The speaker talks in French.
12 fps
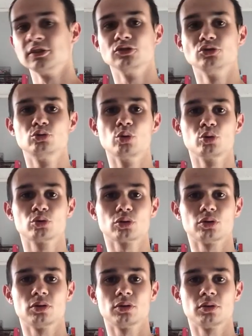
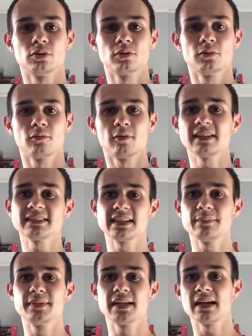d'autres, euh, ouais,
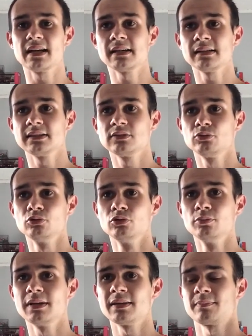c'est bien et
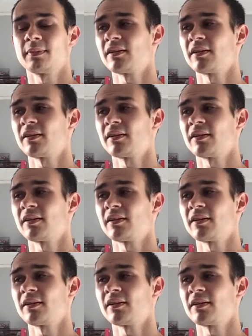tout, mais